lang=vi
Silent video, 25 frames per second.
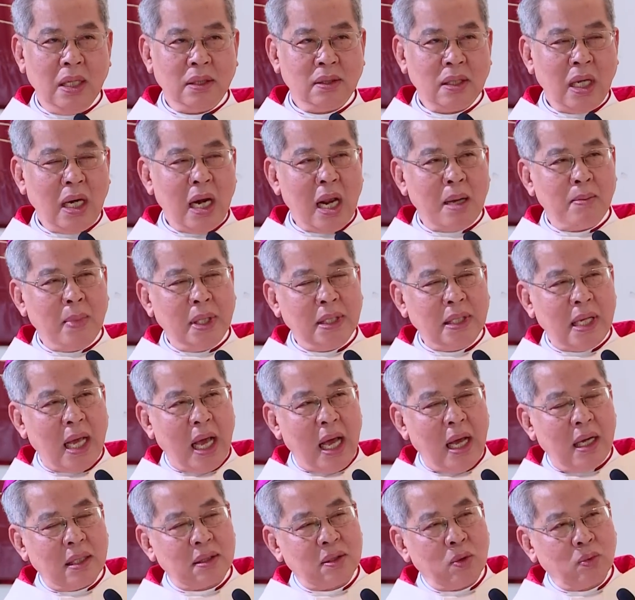nhất là bây
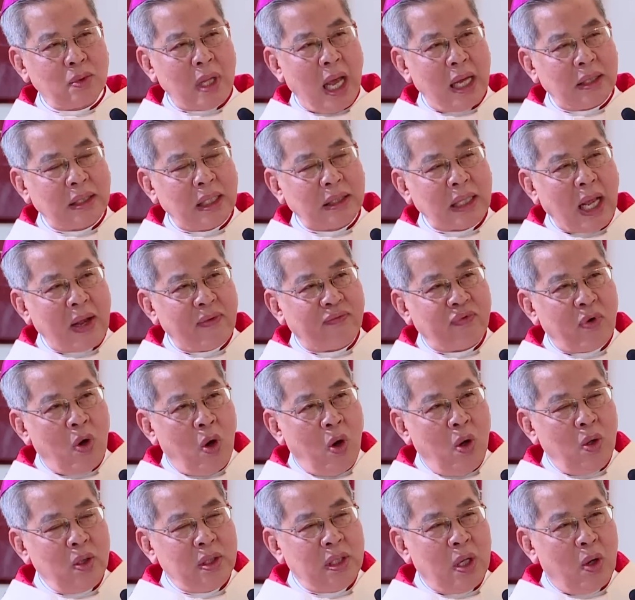giờ chúng ta thấy thành
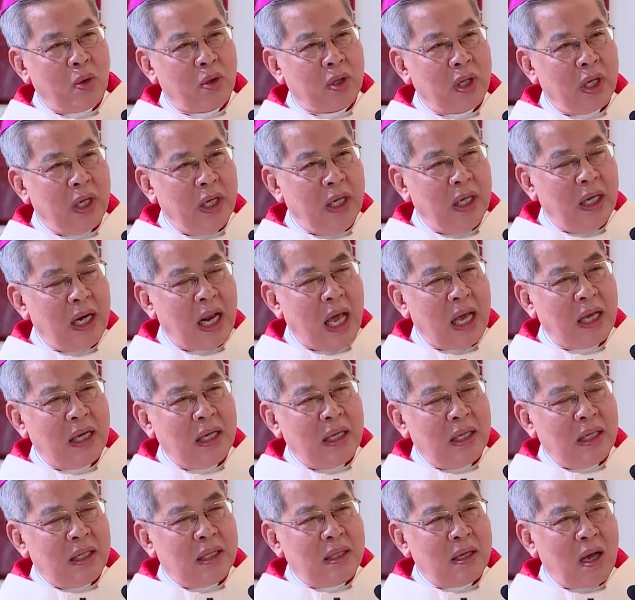phố nhiều khi là
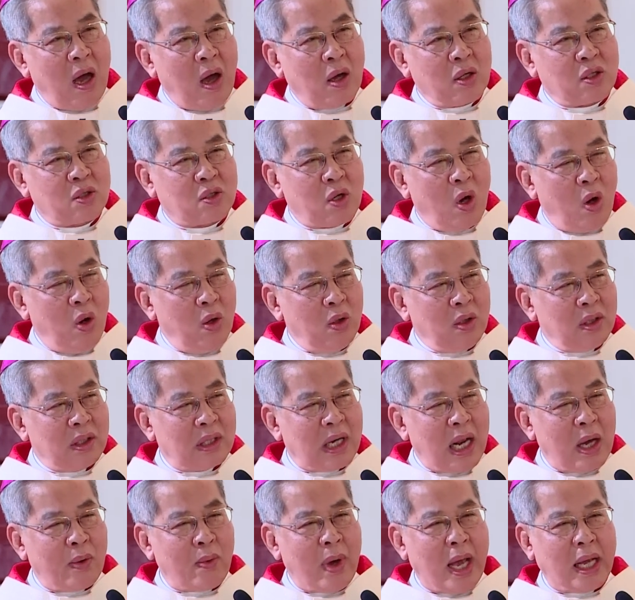họ trốn
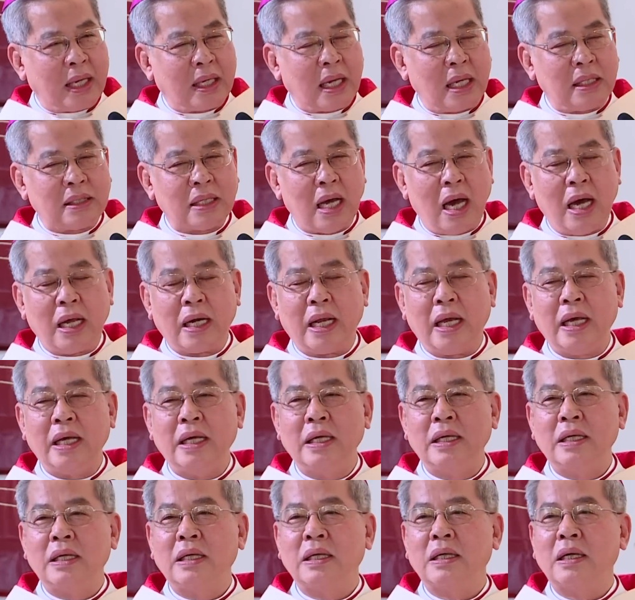ra ngoài cần giờ này
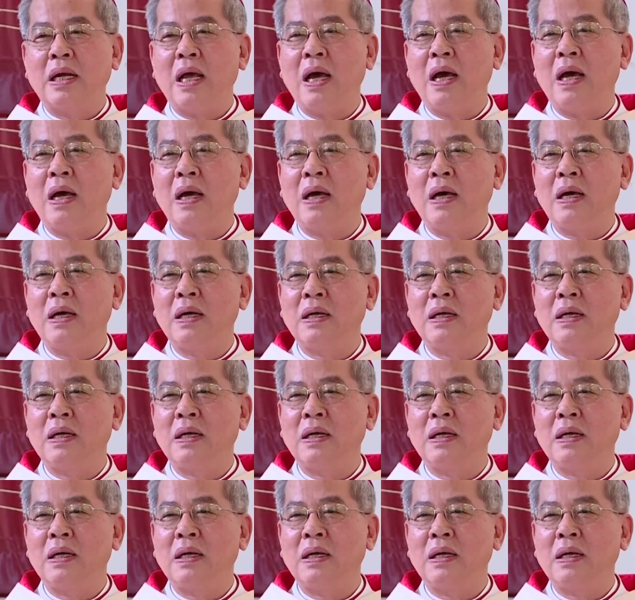đó,